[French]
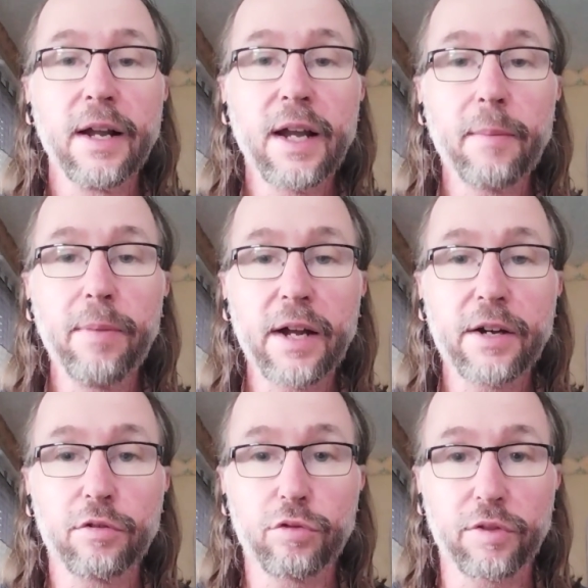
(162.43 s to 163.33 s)
La
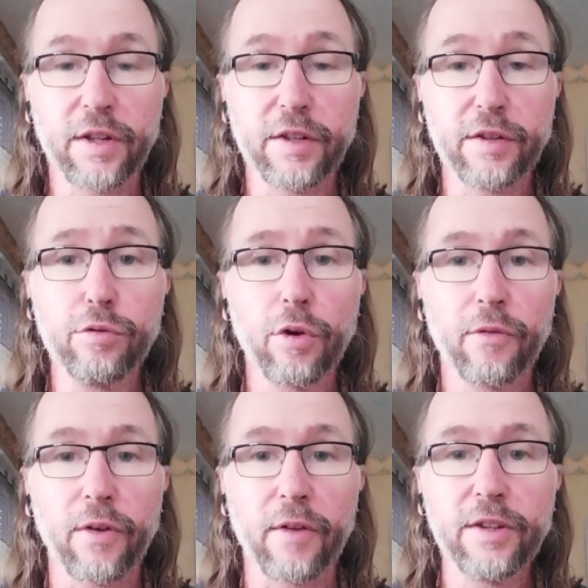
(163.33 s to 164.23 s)
blague sur cet
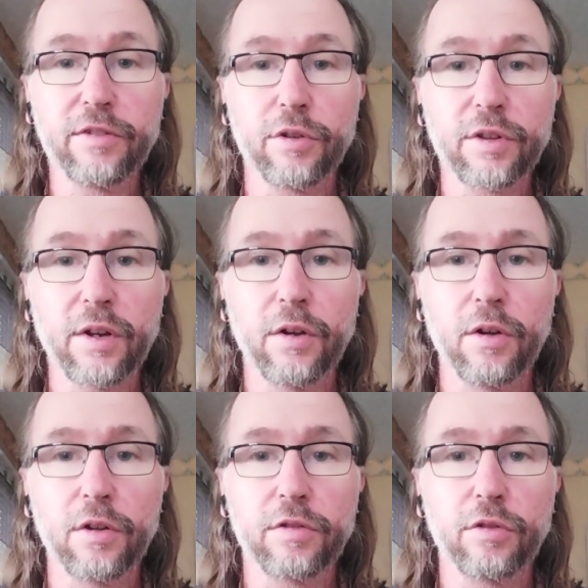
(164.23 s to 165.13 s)
étudiant va vite
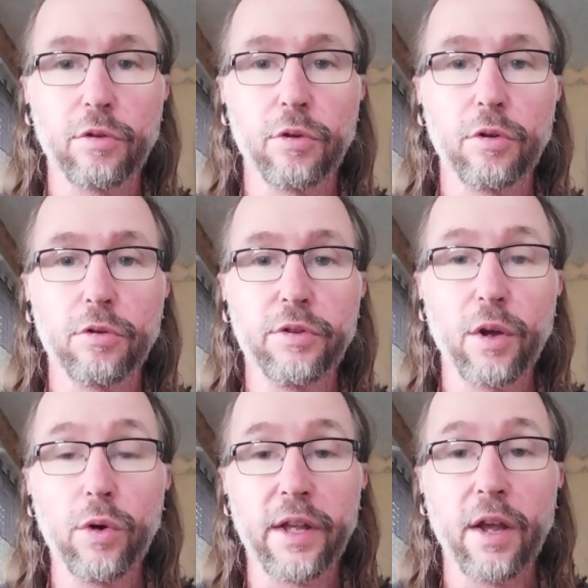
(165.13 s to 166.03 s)
euh, se,
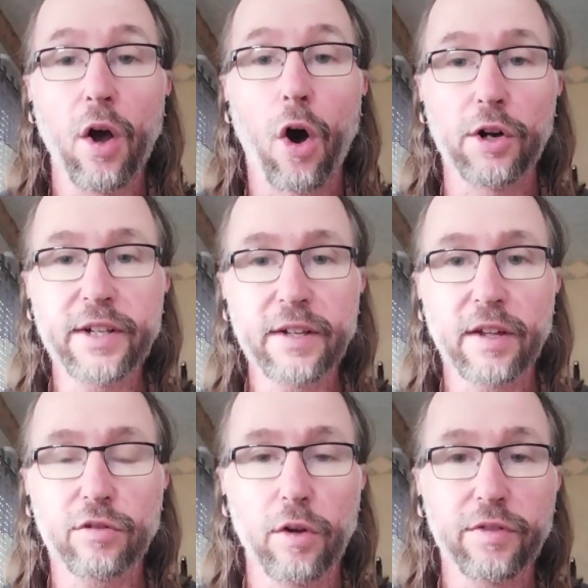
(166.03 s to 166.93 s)
dérouler en
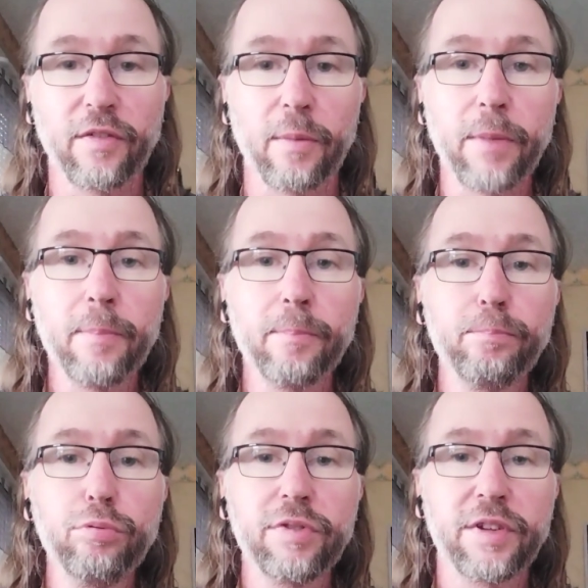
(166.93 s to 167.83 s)
catastrophe, ça va même
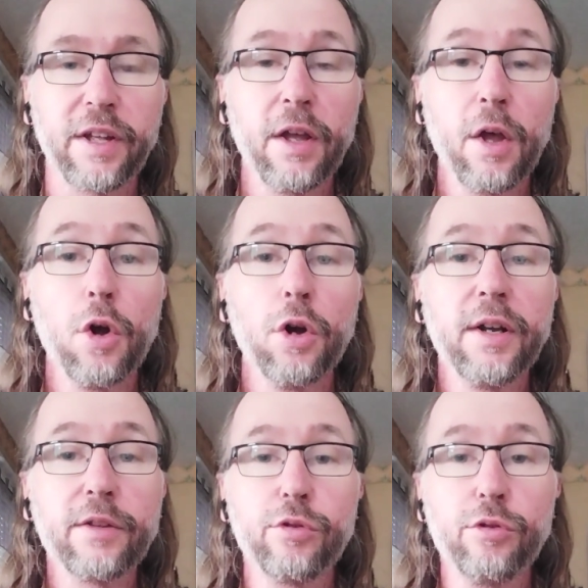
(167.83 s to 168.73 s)
pousser
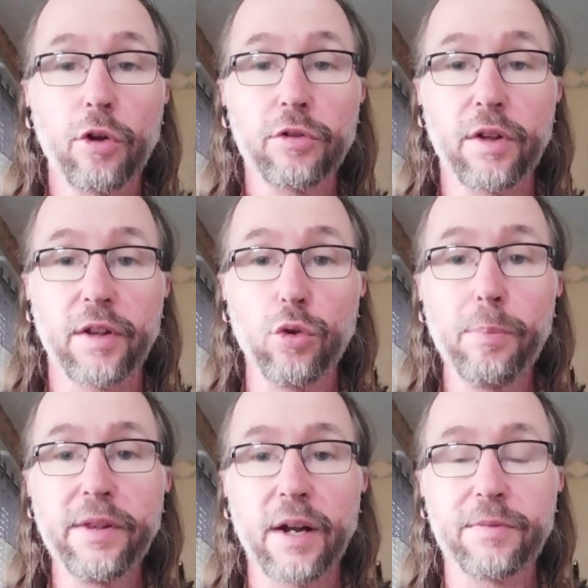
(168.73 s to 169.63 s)
l'étudiant dans un
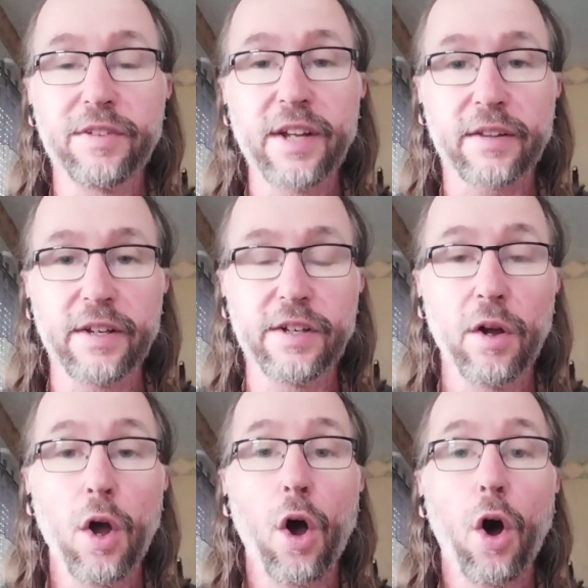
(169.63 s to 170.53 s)
hôpital
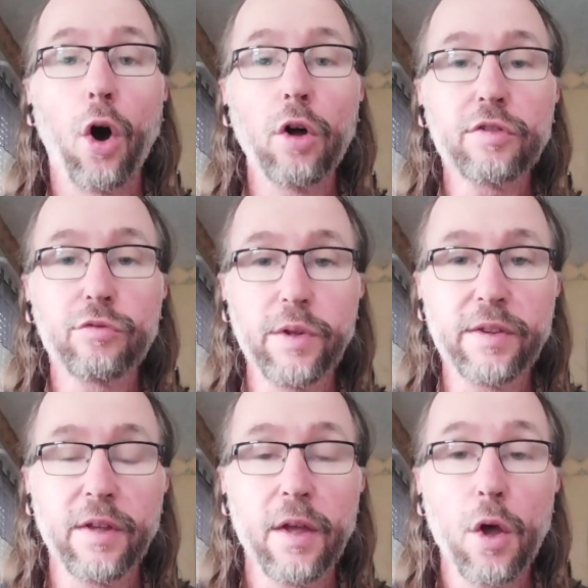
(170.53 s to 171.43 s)
psychiatrique.
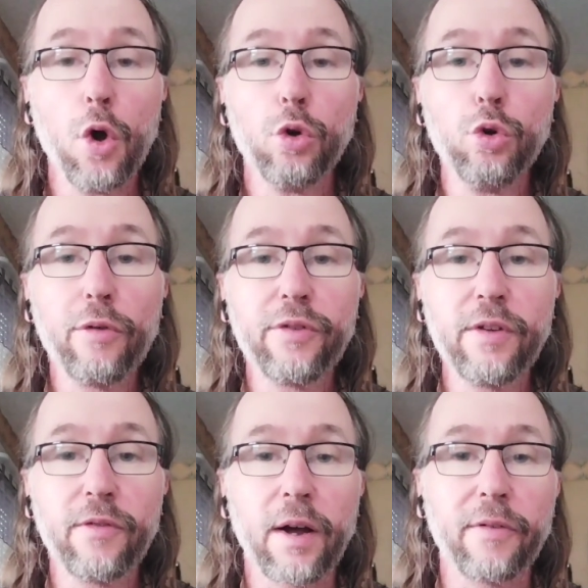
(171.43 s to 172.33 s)
Ensuite, le
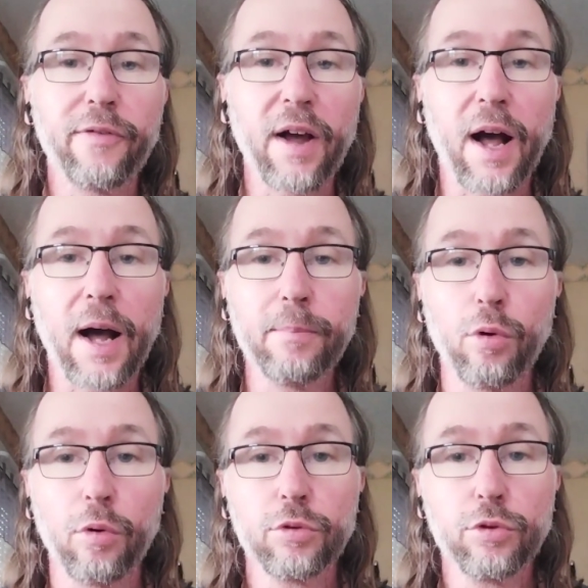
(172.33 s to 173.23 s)
film va faire un
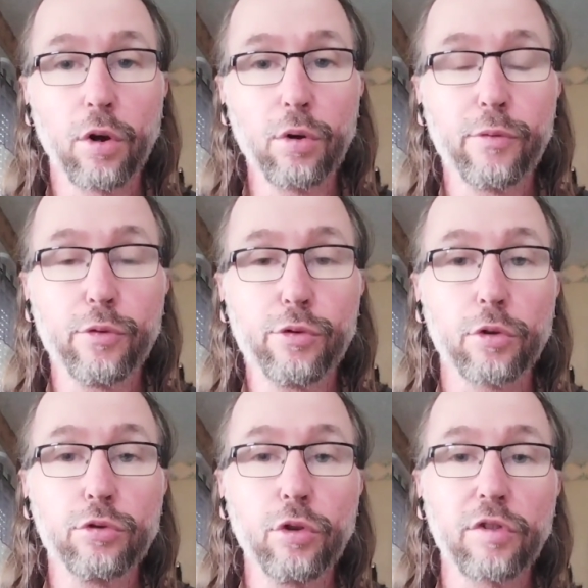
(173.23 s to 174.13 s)
bond dans le
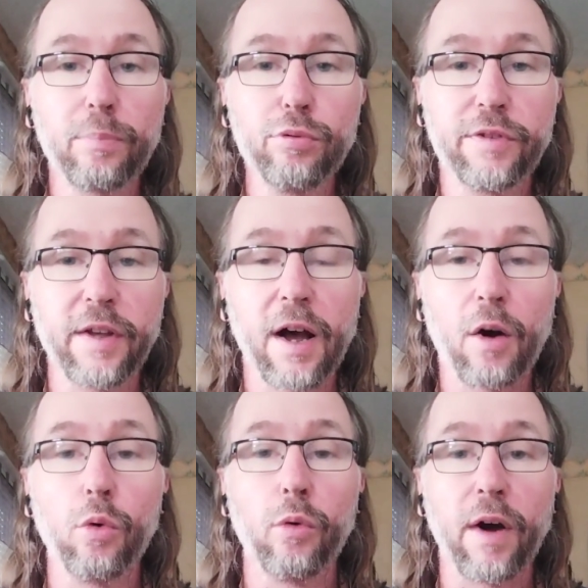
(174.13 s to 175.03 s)
futur deux ans plus
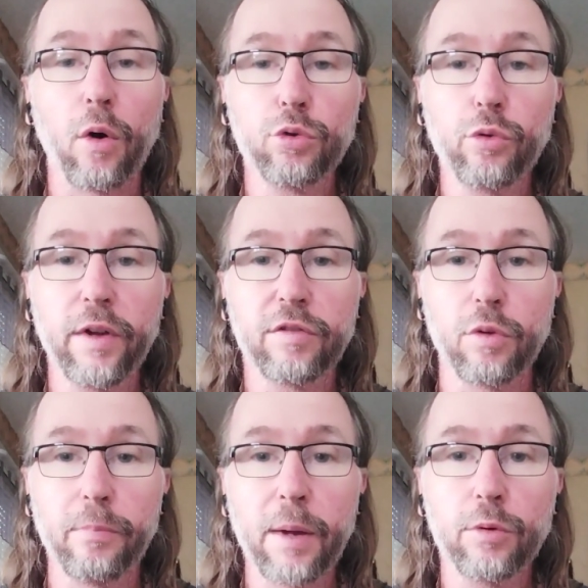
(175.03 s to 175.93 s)
tard où on va retrouver ce
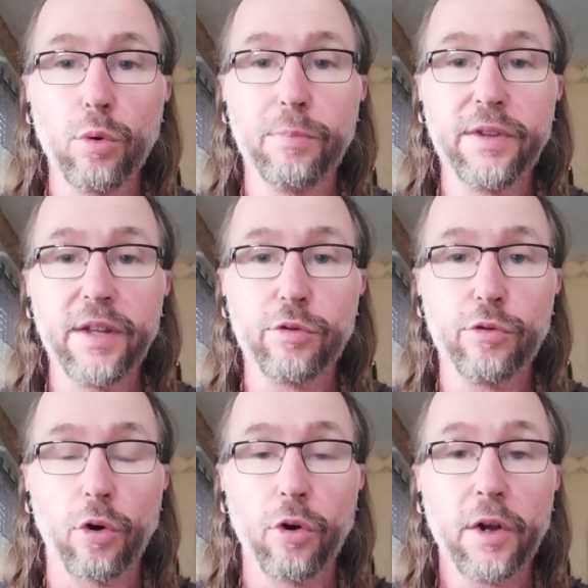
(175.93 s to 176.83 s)
même groupe
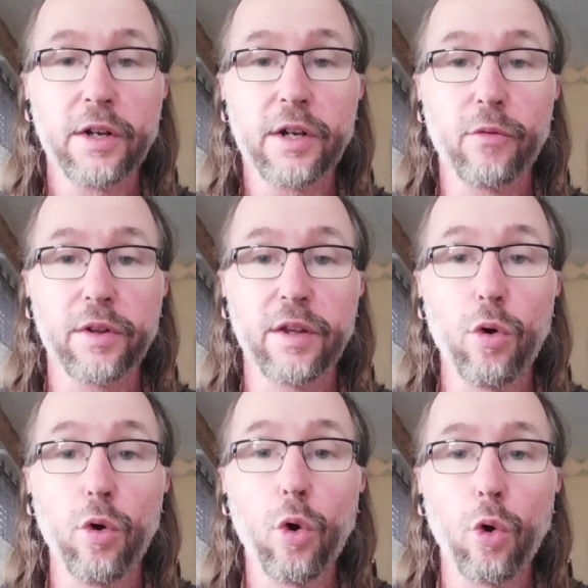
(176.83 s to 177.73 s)
d'étudiants qui vont être
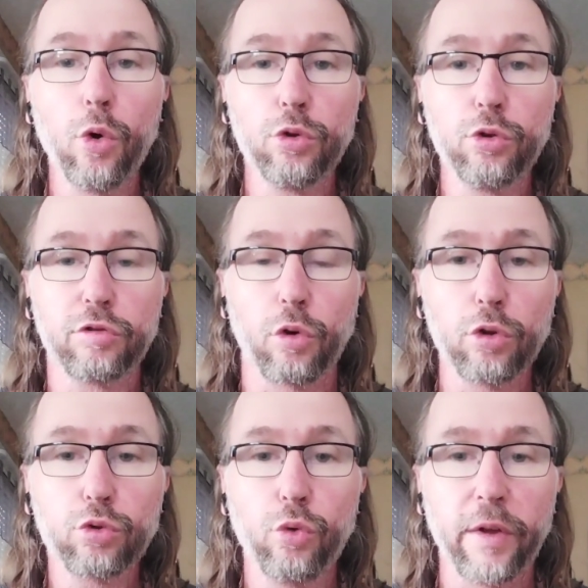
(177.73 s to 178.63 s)
heureux de se
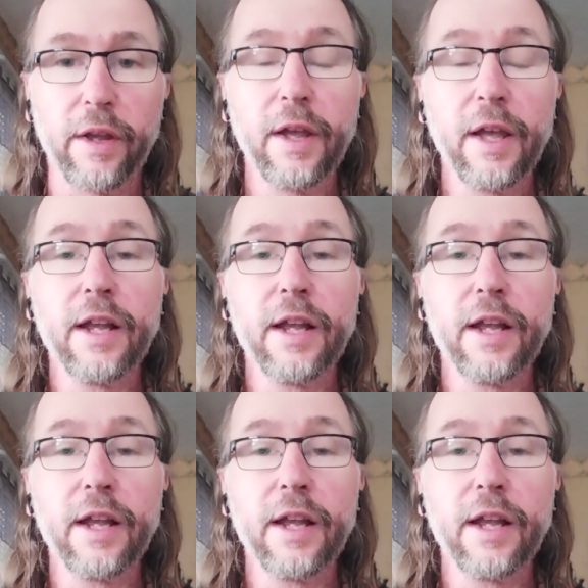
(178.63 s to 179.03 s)
retrouver.